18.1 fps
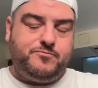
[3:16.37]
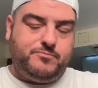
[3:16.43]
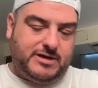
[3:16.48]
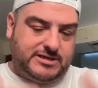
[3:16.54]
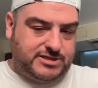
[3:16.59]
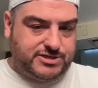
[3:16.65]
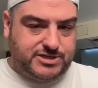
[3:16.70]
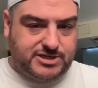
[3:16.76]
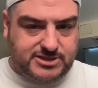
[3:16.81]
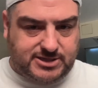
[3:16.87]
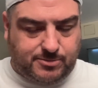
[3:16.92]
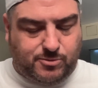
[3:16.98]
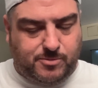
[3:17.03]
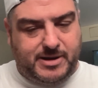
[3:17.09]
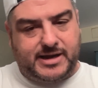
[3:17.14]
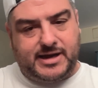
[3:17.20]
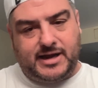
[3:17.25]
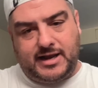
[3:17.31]
Mas a gente sabe
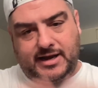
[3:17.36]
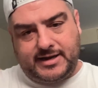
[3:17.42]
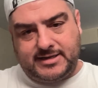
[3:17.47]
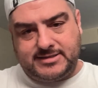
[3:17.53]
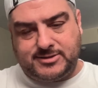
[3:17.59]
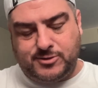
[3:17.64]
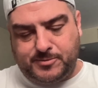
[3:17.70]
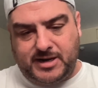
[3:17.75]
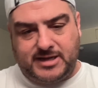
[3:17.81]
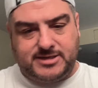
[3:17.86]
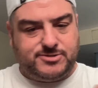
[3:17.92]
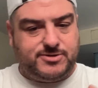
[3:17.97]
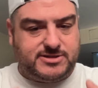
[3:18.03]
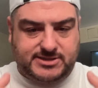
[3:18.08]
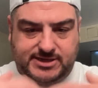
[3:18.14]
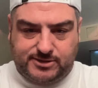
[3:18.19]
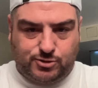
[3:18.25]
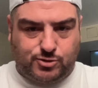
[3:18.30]
como é que é a lacração, o Brasil,
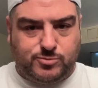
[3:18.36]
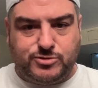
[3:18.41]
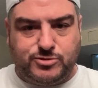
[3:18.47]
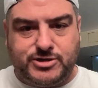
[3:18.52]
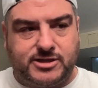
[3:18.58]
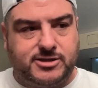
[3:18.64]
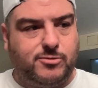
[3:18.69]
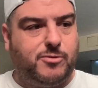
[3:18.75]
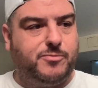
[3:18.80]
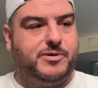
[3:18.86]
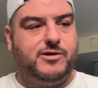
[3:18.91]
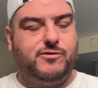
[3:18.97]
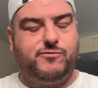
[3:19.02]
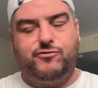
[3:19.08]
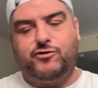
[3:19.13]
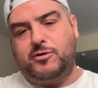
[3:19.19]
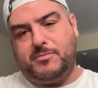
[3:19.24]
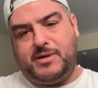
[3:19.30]
etc. Todo mundo já tem uma
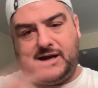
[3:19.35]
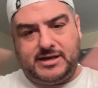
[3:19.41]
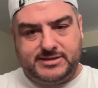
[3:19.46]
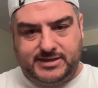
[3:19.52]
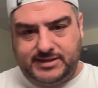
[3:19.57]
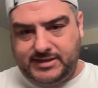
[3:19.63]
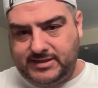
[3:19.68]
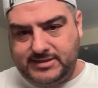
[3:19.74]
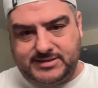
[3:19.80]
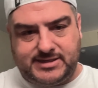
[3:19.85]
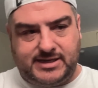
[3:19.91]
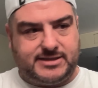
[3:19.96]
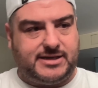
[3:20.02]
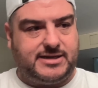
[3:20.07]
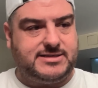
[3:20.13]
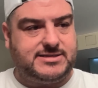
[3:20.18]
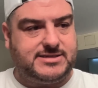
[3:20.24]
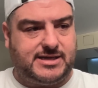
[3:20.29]
opinião formada e
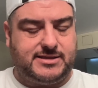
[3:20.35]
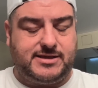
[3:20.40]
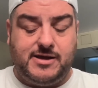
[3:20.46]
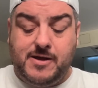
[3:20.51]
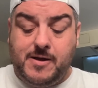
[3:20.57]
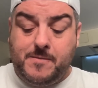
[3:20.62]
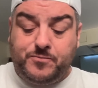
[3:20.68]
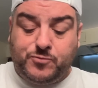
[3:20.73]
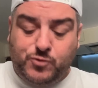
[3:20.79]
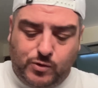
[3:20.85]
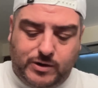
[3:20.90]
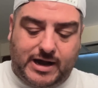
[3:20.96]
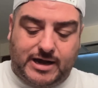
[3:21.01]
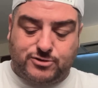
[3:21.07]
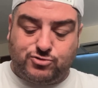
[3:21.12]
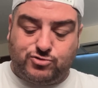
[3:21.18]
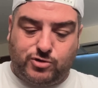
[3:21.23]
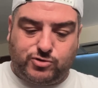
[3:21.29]
etc, etc. No
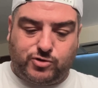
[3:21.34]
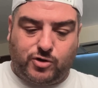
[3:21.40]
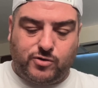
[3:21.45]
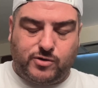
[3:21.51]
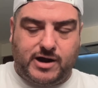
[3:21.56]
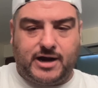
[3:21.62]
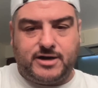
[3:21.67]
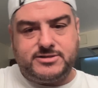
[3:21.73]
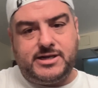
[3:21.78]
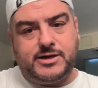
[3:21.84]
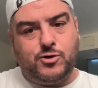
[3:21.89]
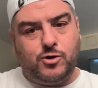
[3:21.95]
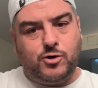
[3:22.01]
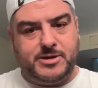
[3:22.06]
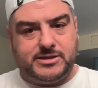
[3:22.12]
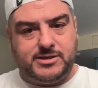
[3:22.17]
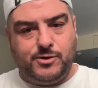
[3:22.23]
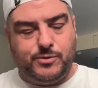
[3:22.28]
caso do Antônio Carlos, ele
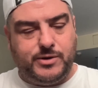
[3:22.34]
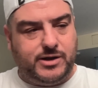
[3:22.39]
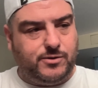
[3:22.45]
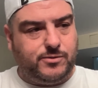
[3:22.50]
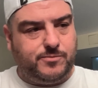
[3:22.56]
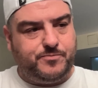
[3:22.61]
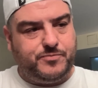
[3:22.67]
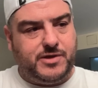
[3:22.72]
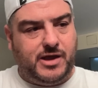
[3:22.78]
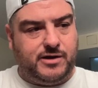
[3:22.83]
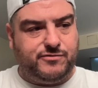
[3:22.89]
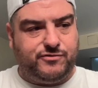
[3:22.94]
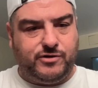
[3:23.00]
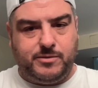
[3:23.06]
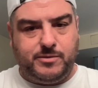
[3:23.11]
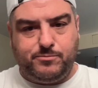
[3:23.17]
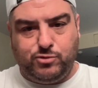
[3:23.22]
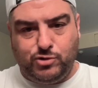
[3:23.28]
cometeu o erro, ele
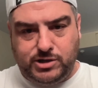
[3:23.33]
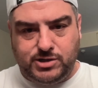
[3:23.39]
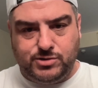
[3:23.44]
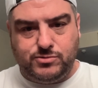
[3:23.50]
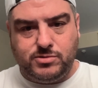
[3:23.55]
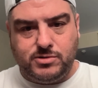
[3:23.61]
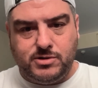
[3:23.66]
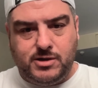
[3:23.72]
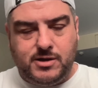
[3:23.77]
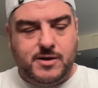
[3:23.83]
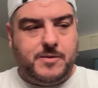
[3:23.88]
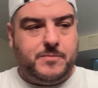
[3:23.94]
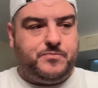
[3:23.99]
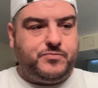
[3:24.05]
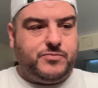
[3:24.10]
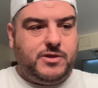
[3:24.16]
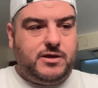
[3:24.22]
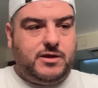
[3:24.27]
foi punido
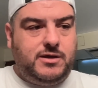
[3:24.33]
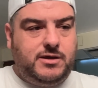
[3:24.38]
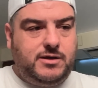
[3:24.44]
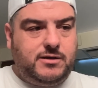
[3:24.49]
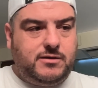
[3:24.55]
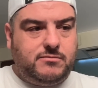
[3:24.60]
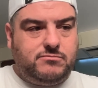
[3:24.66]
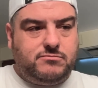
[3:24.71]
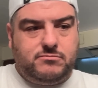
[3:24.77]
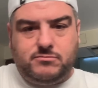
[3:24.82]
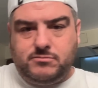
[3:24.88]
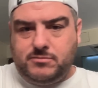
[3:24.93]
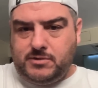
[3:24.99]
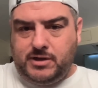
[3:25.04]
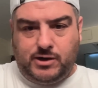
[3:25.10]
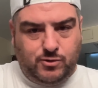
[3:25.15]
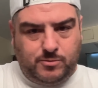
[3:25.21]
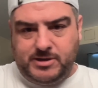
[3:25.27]
e
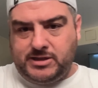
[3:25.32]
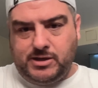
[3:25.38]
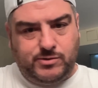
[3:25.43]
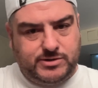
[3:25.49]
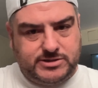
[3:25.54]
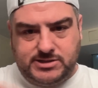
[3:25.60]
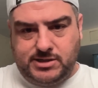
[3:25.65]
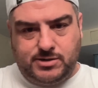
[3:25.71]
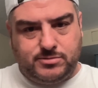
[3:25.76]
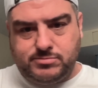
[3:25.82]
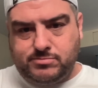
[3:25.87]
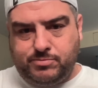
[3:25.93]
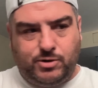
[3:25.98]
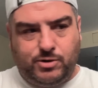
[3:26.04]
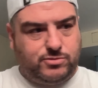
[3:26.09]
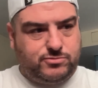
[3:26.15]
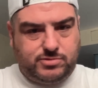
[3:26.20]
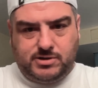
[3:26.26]
ele cometeu esse erro.
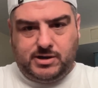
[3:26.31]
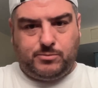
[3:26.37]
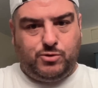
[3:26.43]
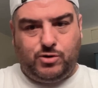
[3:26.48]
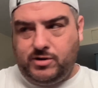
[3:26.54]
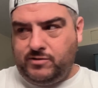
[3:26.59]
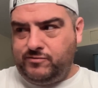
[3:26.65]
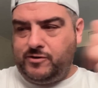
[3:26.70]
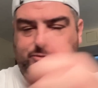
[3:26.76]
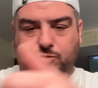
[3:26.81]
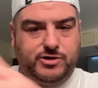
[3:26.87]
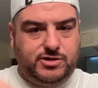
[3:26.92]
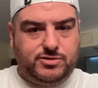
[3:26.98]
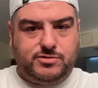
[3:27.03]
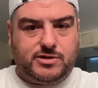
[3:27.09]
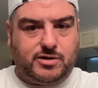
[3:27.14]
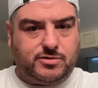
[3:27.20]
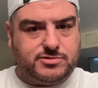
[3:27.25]
Pronto, acabou, foi
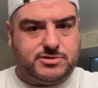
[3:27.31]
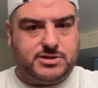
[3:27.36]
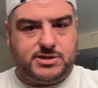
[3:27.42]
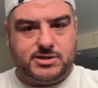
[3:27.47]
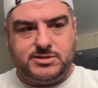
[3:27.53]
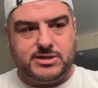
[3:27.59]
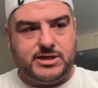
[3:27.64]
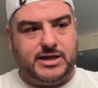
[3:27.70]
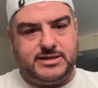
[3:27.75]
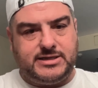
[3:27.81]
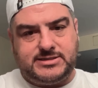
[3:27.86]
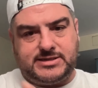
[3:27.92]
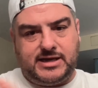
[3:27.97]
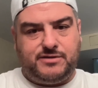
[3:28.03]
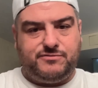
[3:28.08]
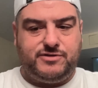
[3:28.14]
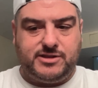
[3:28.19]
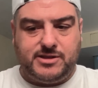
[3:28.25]
punido e tal, não sei o que, não sei o que,
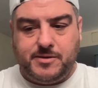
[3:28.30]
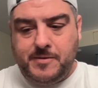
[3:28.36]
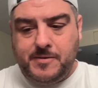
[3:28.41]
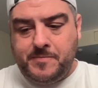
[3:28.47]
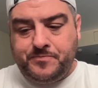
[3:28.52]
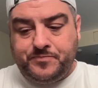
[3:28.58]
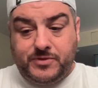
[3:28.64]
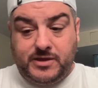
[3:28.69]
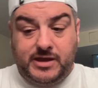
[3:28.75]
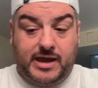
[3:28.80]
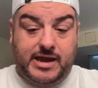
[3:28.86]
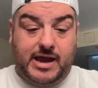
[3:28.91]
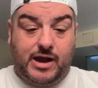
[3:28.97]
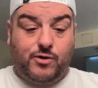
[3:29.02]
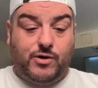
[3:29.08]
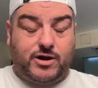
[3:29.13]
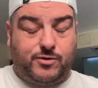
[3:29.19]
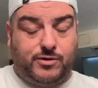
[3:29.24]
segue a vida. E
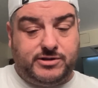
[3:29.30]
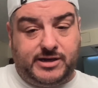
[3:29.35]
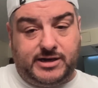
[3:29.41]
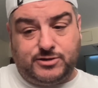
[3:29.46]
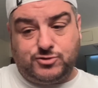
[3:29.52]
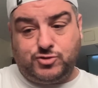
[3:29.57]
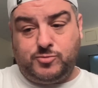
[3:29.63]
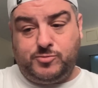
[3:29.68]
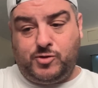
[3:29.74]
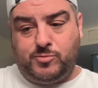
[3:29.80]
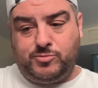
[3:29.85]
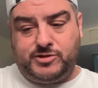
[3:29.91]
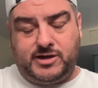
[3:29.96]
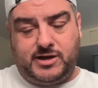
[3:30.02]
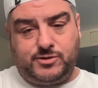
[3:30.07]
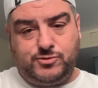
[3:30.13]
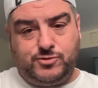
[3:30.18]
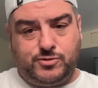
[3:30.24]
aí agora, quando ele assume como
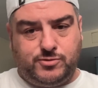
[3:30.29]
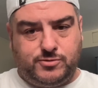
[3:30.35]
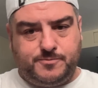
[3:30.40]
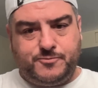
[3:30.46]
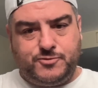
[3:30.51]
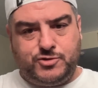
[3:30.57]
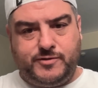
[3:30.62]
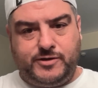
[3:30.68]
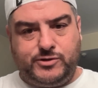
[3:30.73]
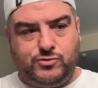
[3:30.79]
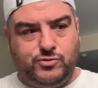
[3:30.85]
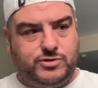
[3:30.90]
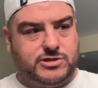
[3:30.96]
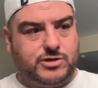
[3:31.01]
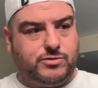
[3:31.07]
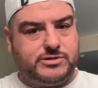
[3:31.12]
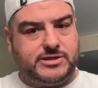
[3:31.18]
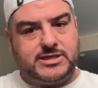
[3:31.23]
treinador do
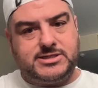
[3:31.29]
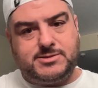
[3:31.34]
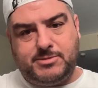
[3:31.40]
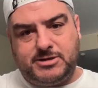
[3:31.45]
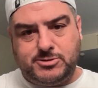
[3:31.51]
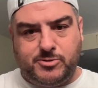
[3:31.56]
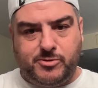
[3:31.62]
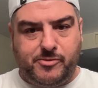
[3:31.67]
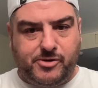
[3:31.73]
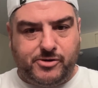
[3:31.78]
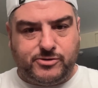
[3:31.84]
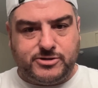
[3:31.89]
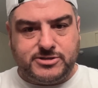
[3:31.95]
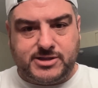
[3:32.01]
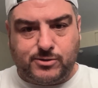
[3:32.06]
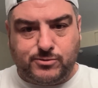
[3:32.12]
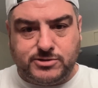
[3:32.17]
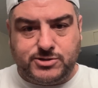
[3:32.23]
Juventude, acontece mais ou menos a mesma
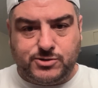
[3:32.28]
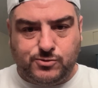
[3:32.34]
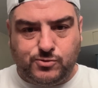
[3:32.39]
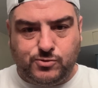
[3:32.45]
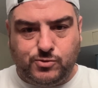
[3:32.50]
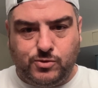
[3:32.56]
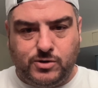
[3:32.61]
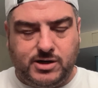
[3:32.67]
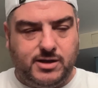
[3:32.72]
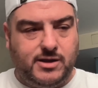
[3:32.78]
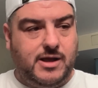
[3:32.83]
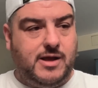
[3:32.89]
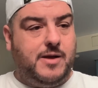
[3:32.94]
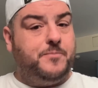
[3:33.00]
coisa que está acontecendo com o Cuca.